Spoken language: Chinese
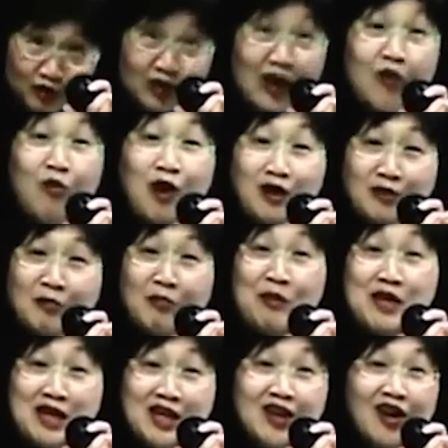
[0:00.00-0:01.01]
这在外
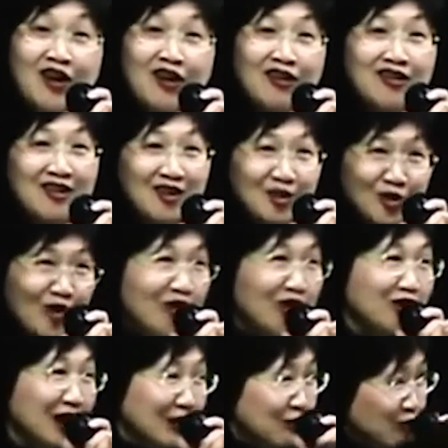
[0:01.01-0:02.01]
议哦，哦，不够
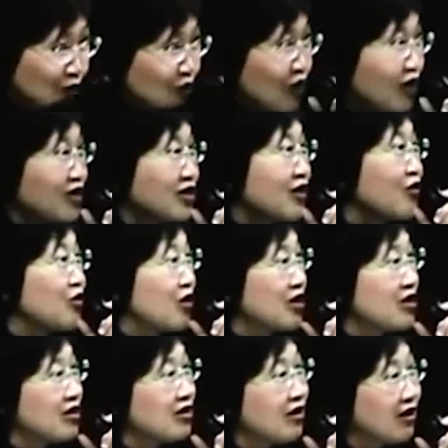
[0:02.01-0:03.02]
你拿去都捐给社会团
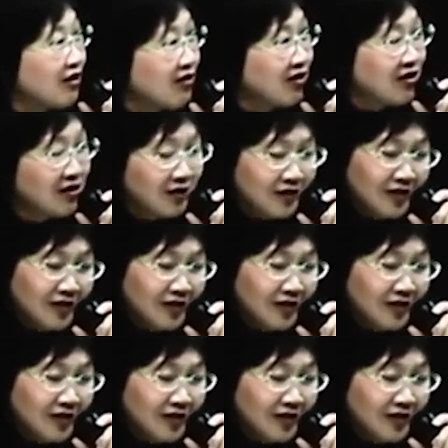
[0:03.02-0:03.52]
体哦。